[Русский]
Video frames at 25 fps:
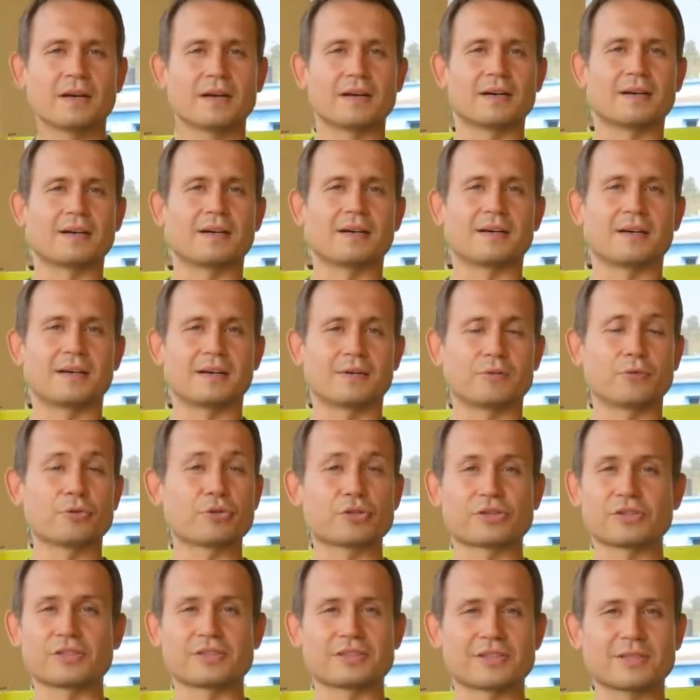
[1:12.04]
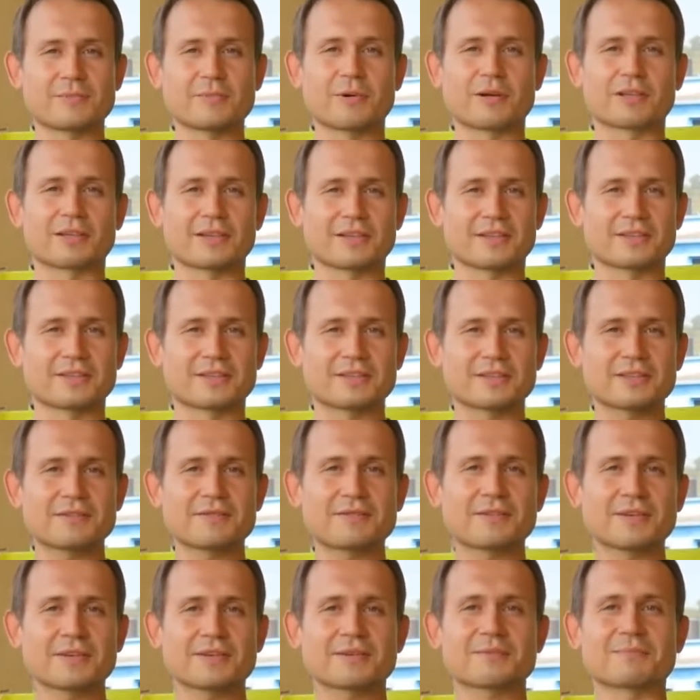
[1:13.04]
А, очень занимательные
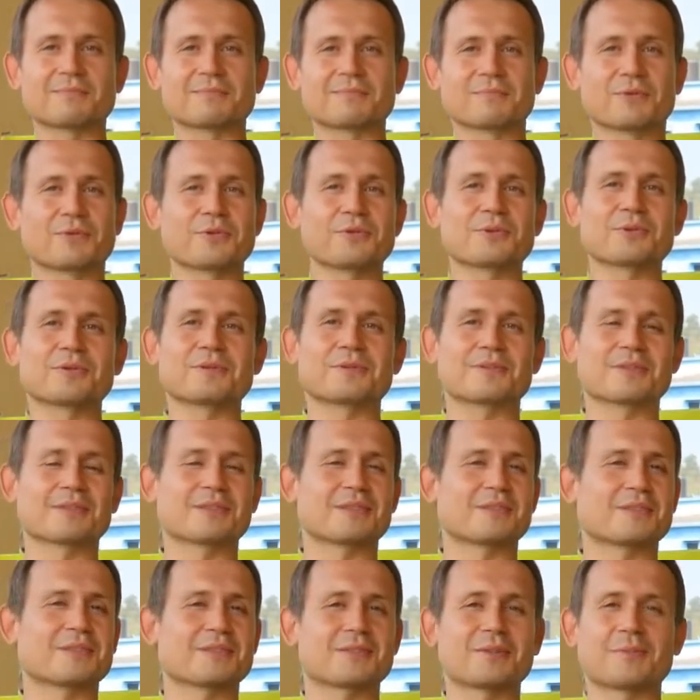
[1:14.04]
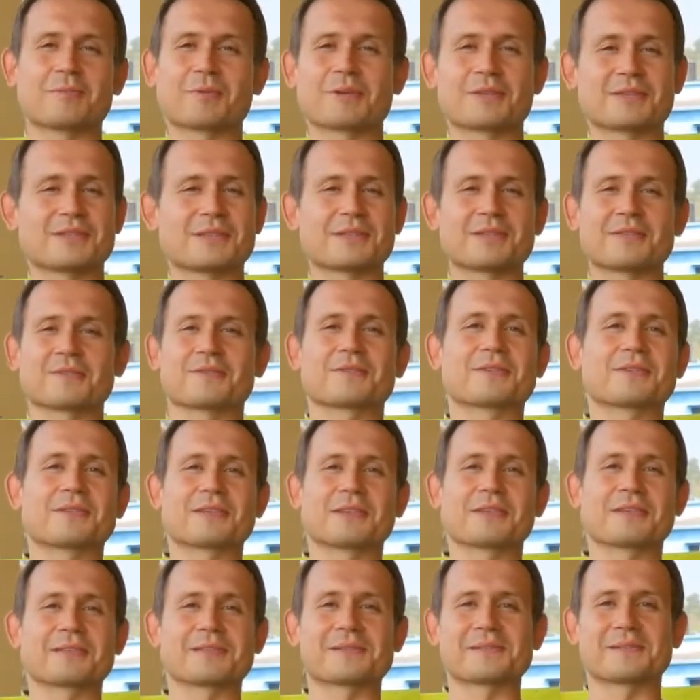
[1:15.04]
цифры, будет 100% э,
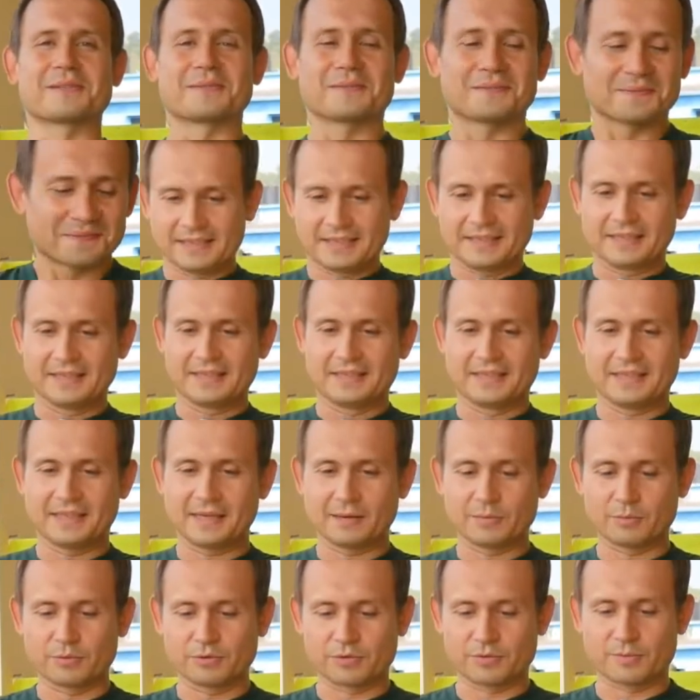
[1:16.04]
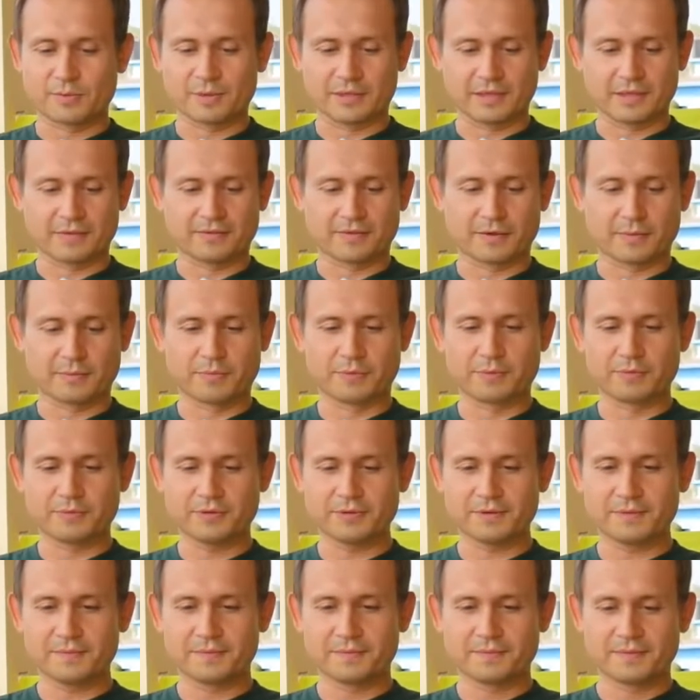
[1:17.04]
интересно. Я буду смотреть в
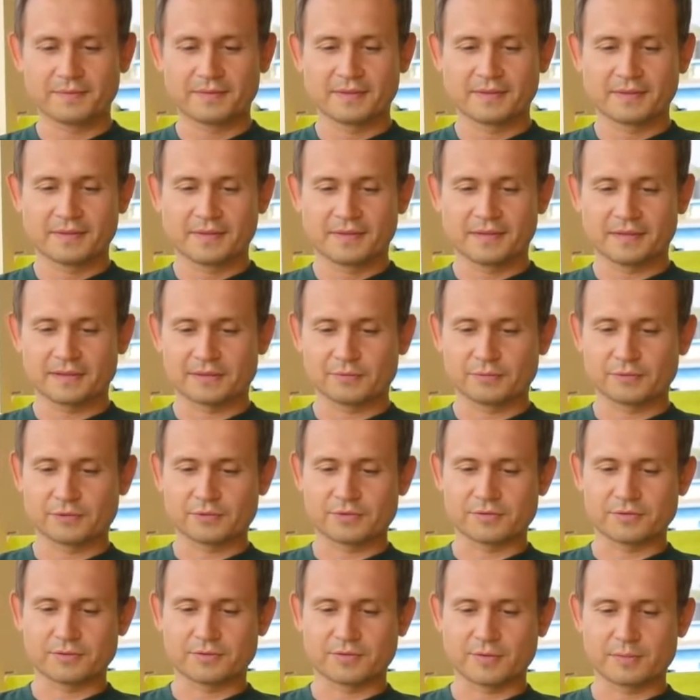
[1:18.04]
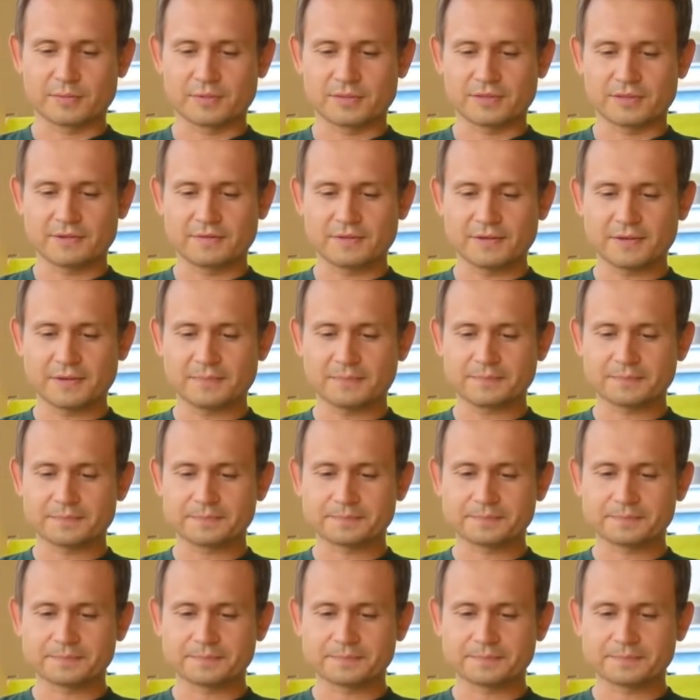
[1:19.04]
компьютер, озвучивать вам цифры.